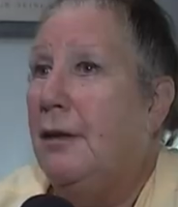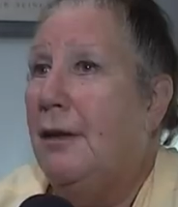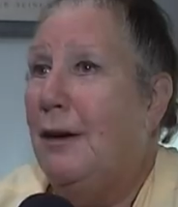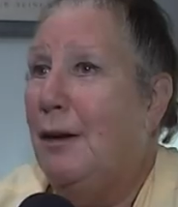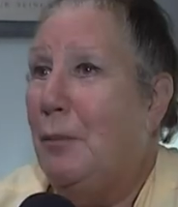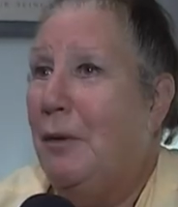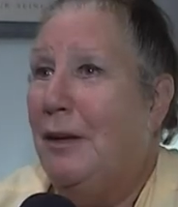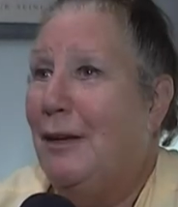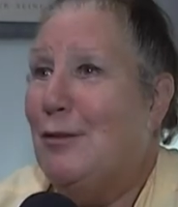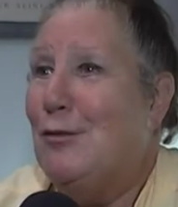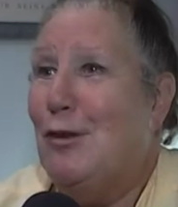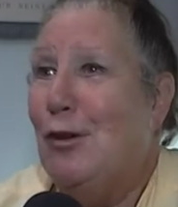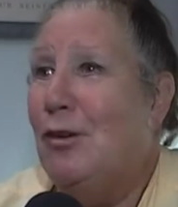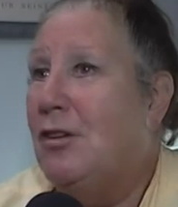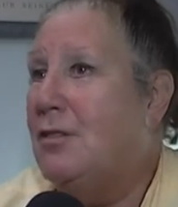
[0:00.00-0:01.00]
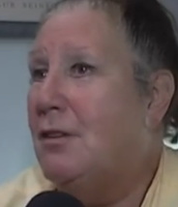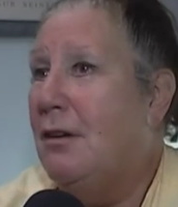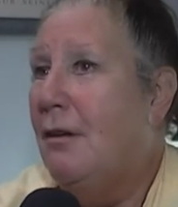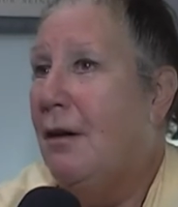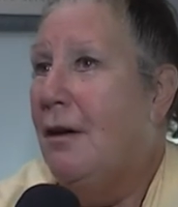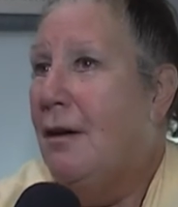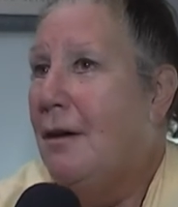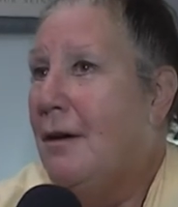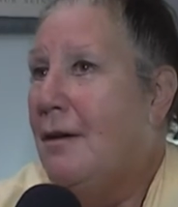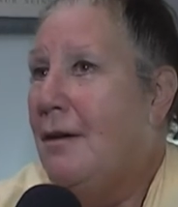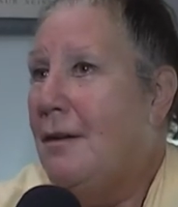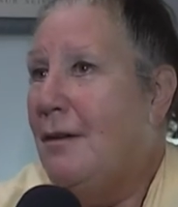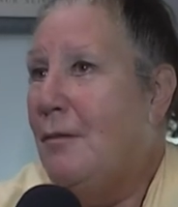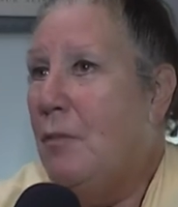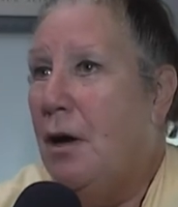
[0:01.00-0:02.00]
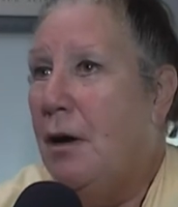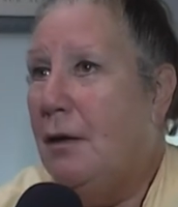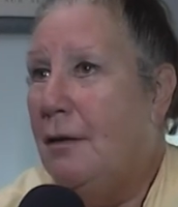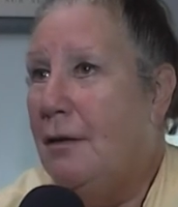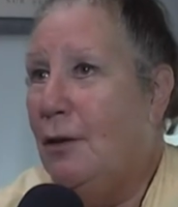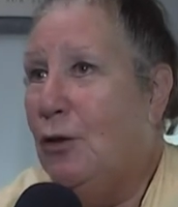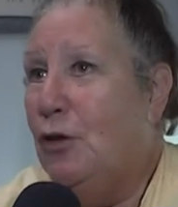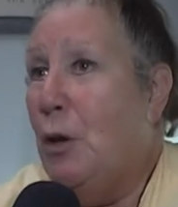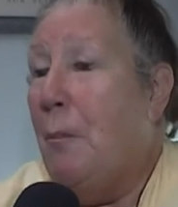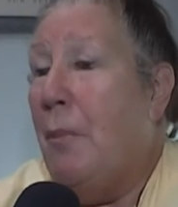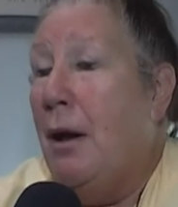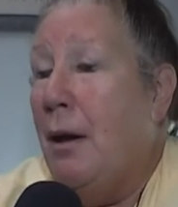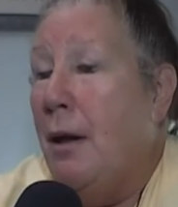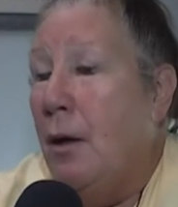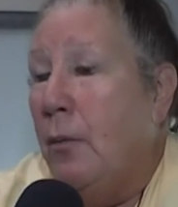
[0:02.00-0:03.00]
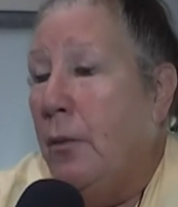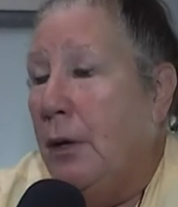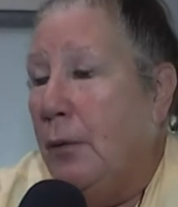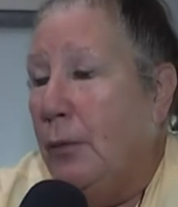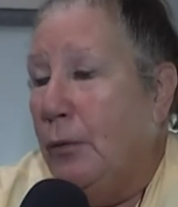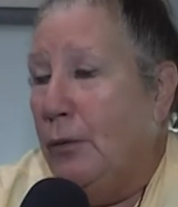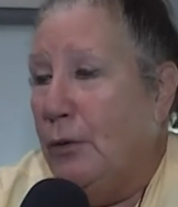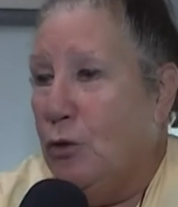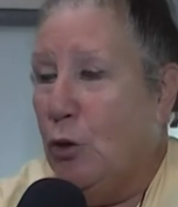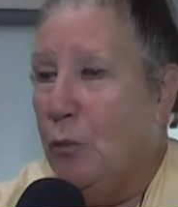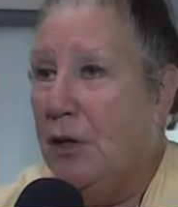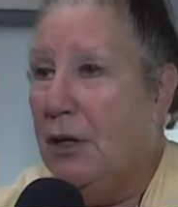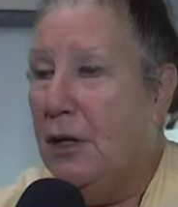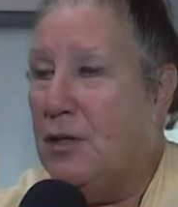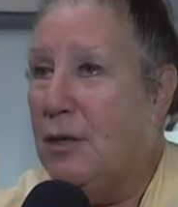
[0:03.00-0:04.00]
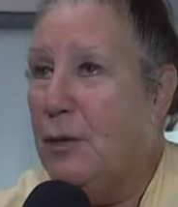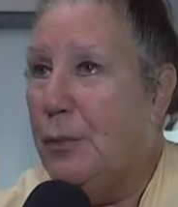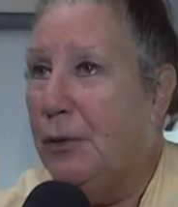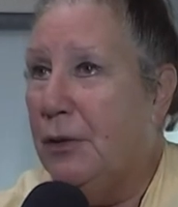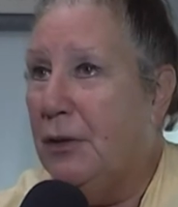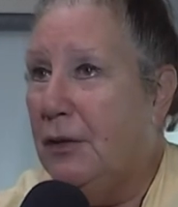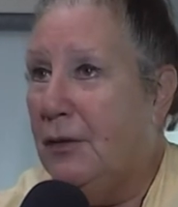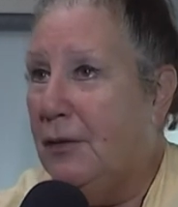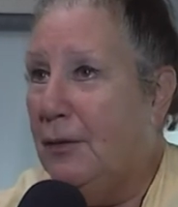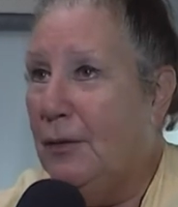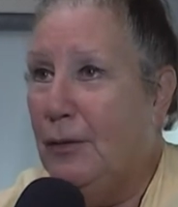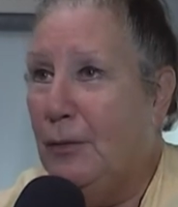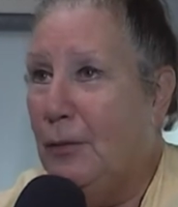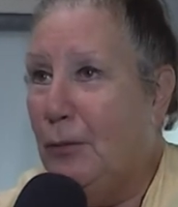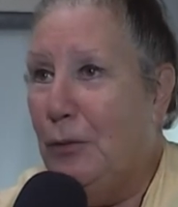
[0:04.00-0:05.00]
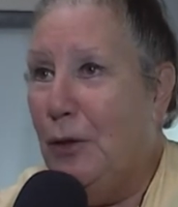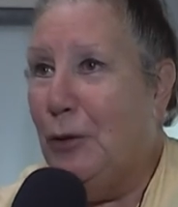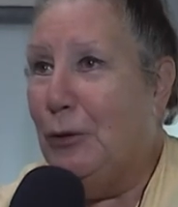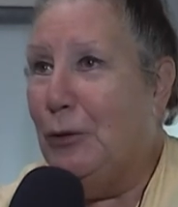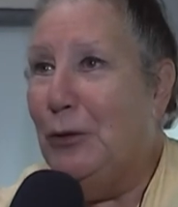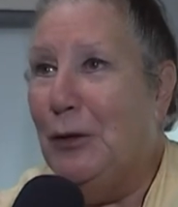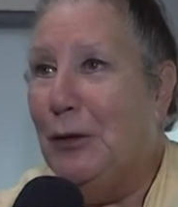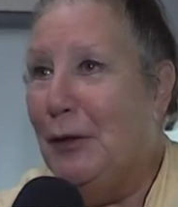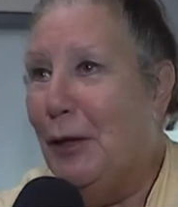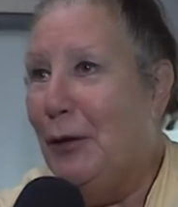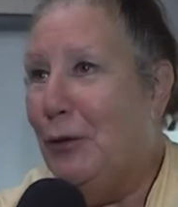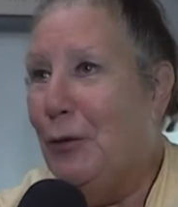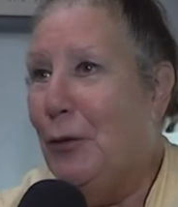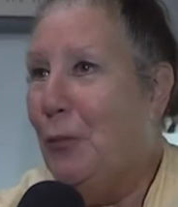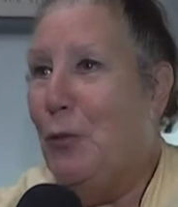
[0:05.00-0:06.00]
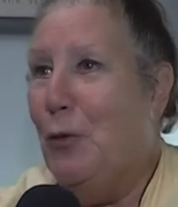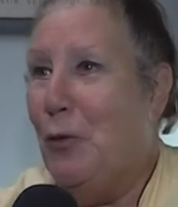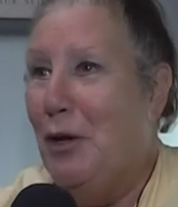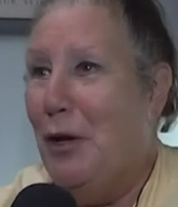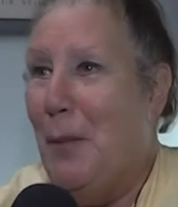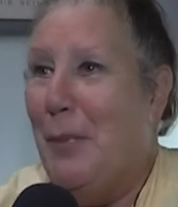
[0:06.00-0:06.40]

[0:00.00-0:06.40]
darle explicaciones y, y me agredieron de palabra y bueno, yo me callé porque si hubiera contestado me hubiera